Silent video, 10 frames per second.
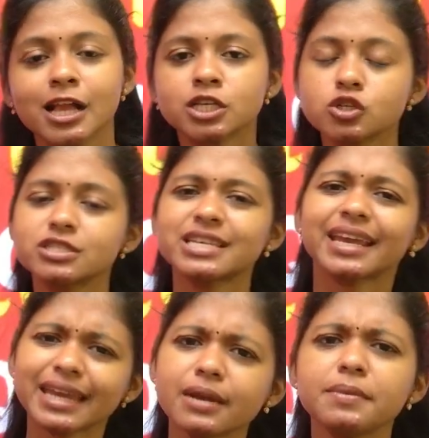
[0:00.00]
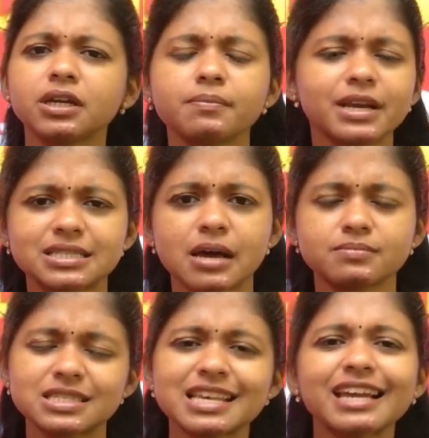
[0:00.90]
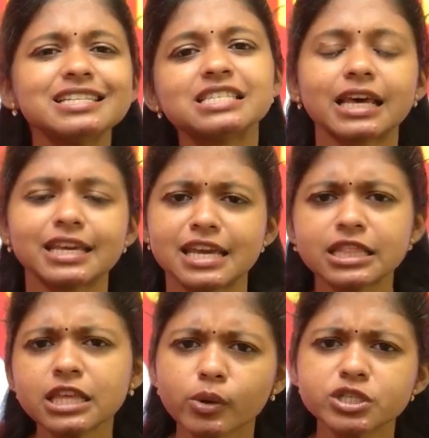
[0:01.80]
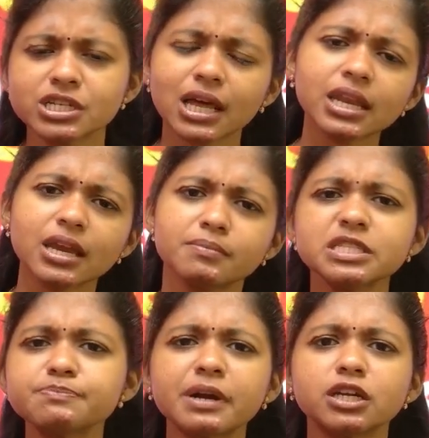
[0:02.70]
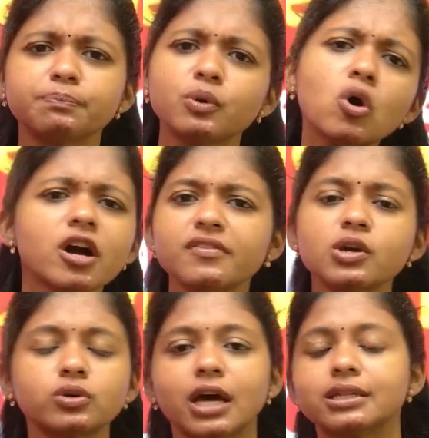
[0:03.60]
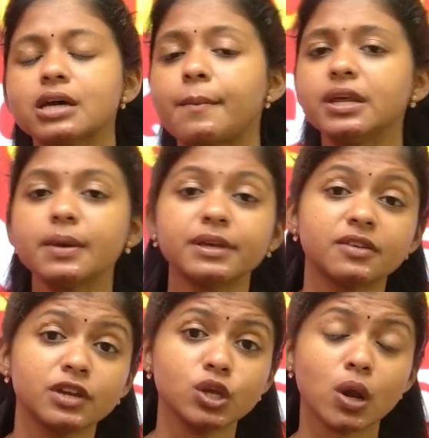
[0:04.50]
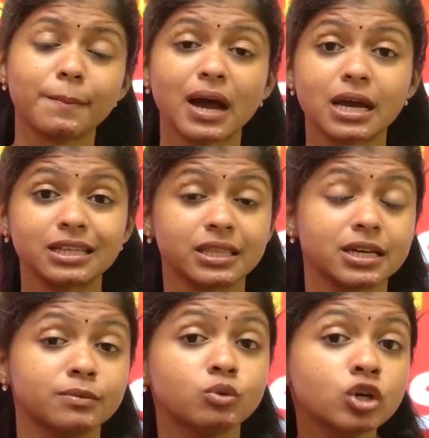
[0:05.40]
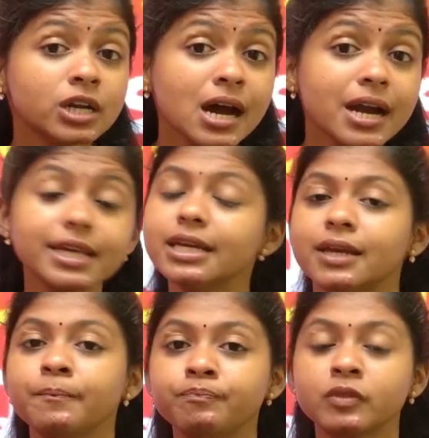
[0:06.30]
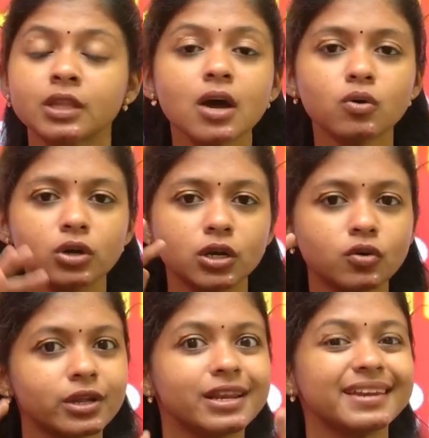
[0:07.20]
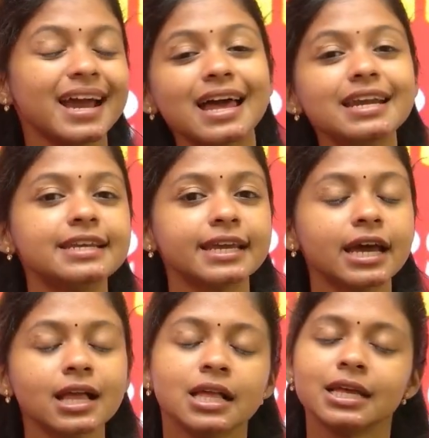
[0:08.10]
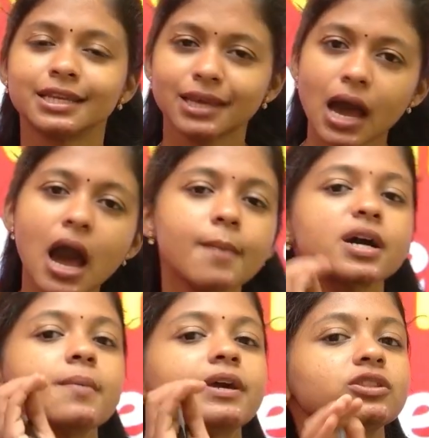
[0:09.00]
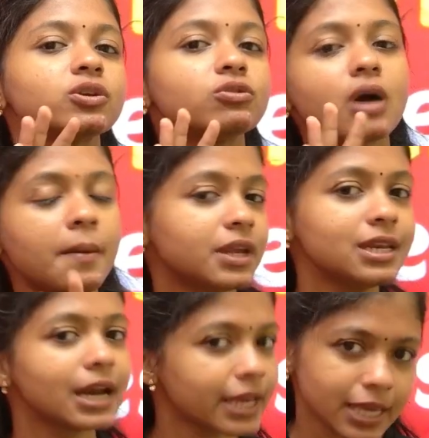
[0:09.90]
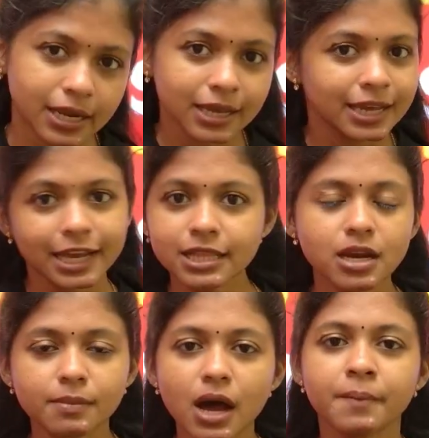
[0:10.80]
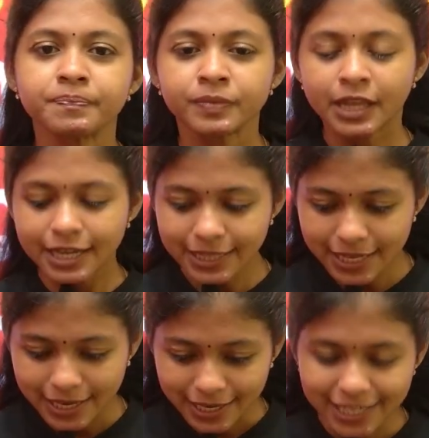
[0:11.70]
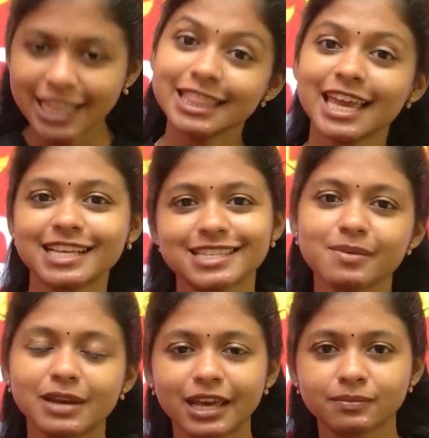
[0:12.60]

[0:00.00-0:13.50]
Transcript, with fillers: ஸோ செகண்ட் மிட்டம் எக்ஸாம் சயின்ஸில் எந்த கொஷின்லாம் நீங்கள் மிஸ் பண்ணிட்டு போகவே கூடாது அப்படின்னு நம்ம இந்த வீடியோவில் பார்க்குறதுக்கு முன்னாடி நான் உங்களுக்கு ஒரு ரியாலிட்டியை ஞாபகப்படுத்தணும் அப்படின்னு நினைக்கிறேன் என்ன தெரியுமா இந்த டென்த் எக்ஸாமில்